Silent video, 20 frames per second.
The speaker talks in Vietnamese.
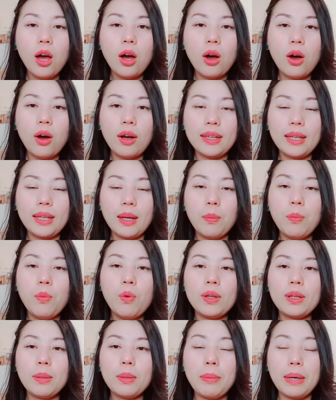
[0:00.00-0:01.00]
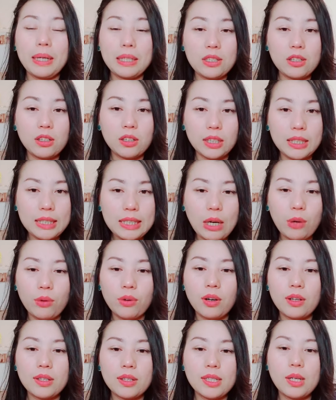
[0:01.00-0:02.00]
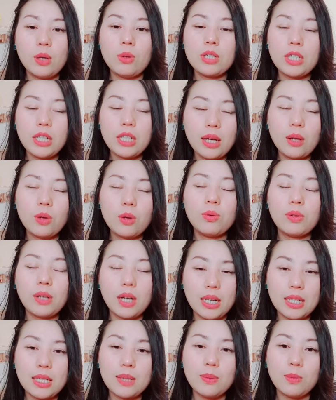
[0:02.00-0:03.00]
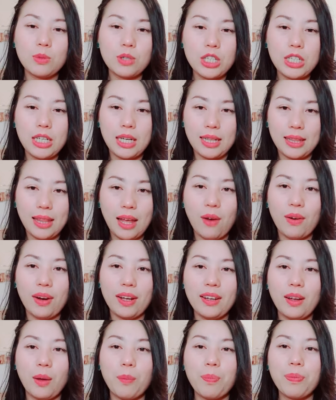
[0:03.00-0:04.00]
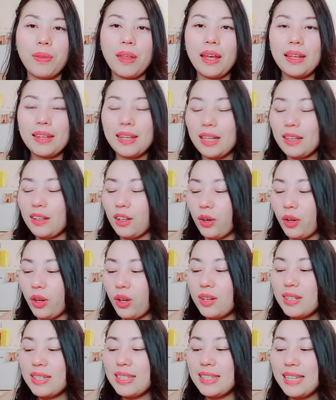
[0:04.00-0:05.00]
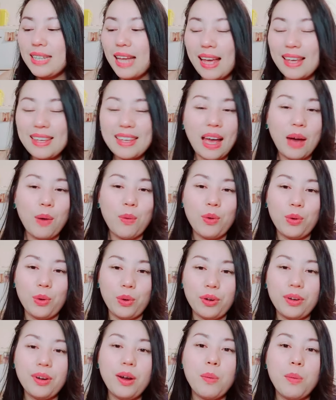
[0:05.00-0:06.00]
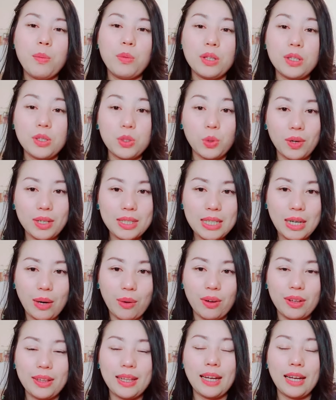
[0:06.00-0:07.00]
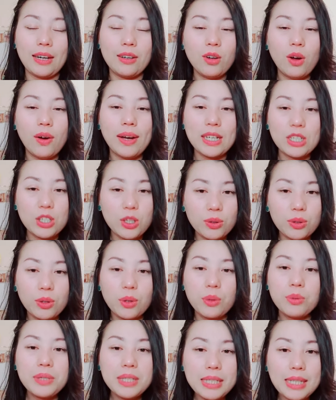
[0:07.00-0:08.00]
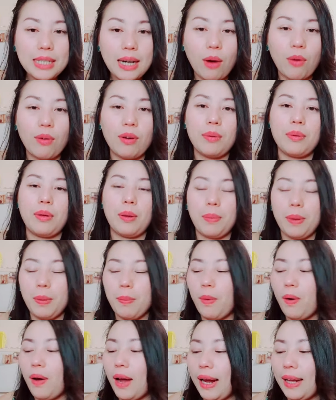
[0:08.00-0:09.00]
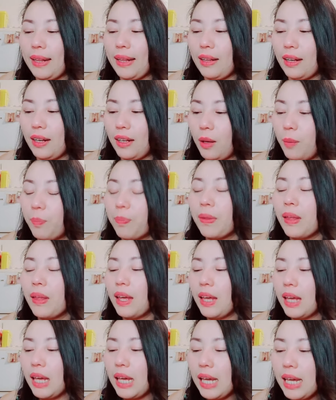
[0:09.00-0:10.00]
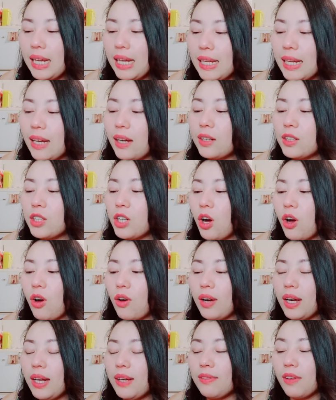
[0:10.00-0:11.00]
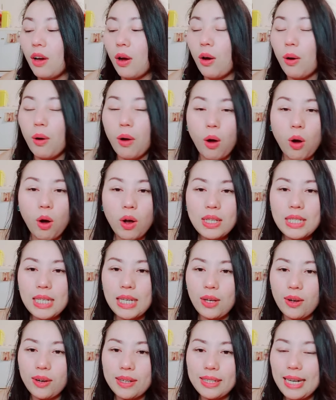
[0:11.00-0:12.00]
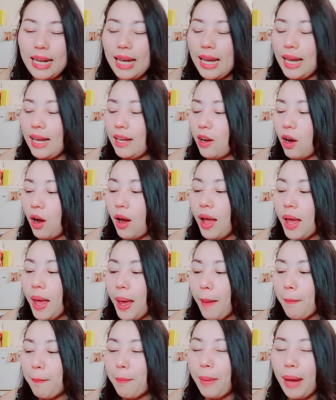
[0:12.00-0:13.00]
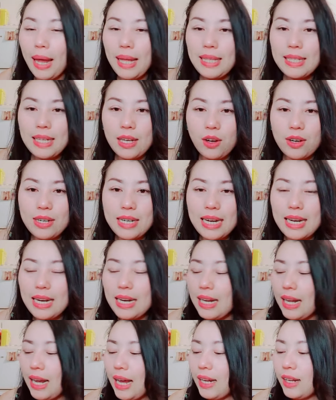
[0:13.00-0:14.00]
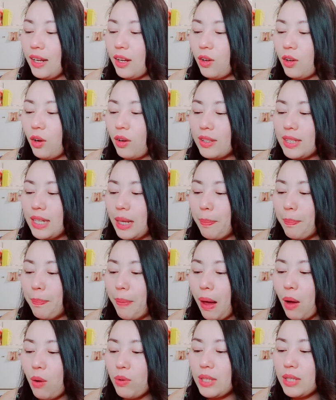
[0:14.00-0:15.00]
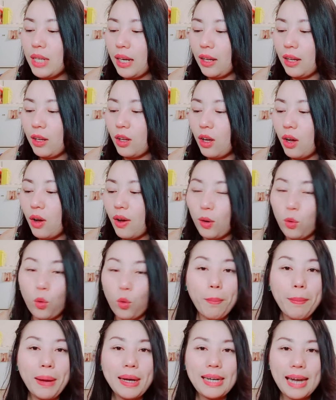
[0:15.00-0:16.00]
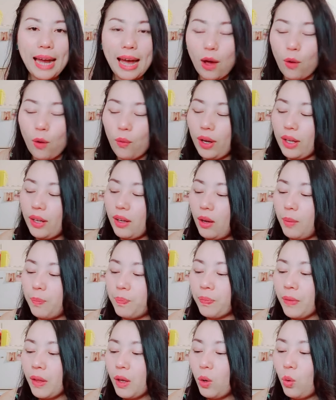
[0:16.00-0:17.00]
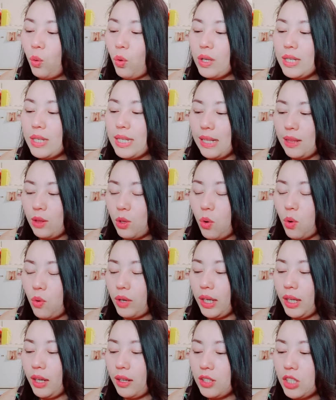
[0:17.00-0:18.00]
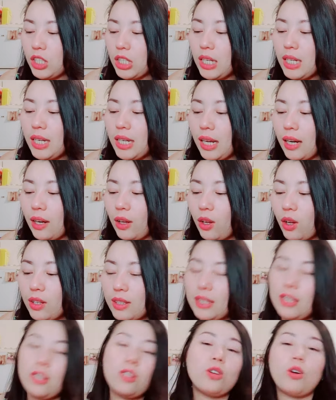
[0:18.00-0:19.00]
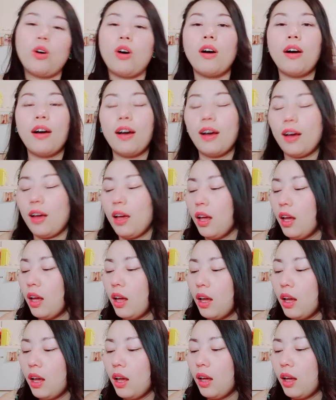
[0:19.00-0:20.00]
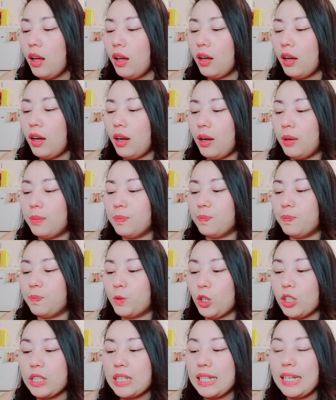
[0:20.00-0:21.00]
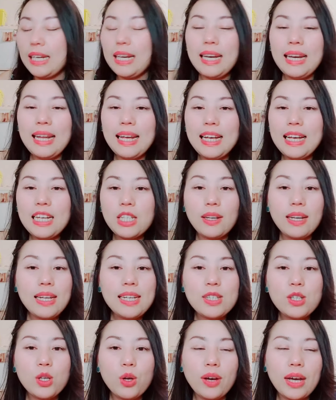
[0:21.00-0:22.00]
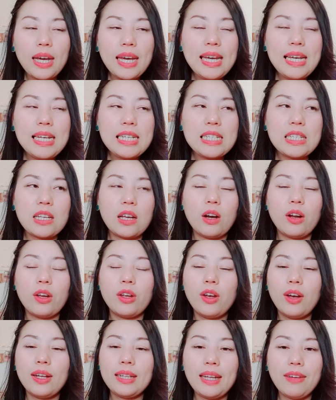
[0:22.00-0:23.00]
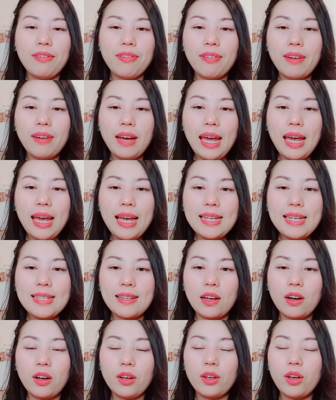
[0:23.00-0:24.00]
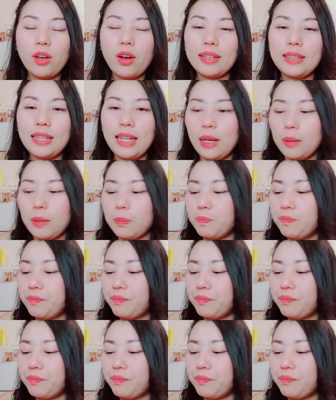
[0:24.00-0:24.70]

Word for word: họ điều mua tới mà trong tới trậu nó sau sẽ đấy cũng khởi cho một sĩ tao này nhở nhưng tới nói xa nhà ô yến nó muốn chỗ trậu nó tiến nói trong đó lúc trậu nó nhở bên món hàng này nhở ý chỉ cho ô li nhở ó chỉ họ đê nhở bé chỉ họ đi lia nhở chỉ plau chỉ ní họ qua mặt nào này nhở qua xịt thùng này nhở chỉ chỉ ní cho um cho chỉ lia xử lý sơ rồi nó họ đẹp fraise rồi họ tiệm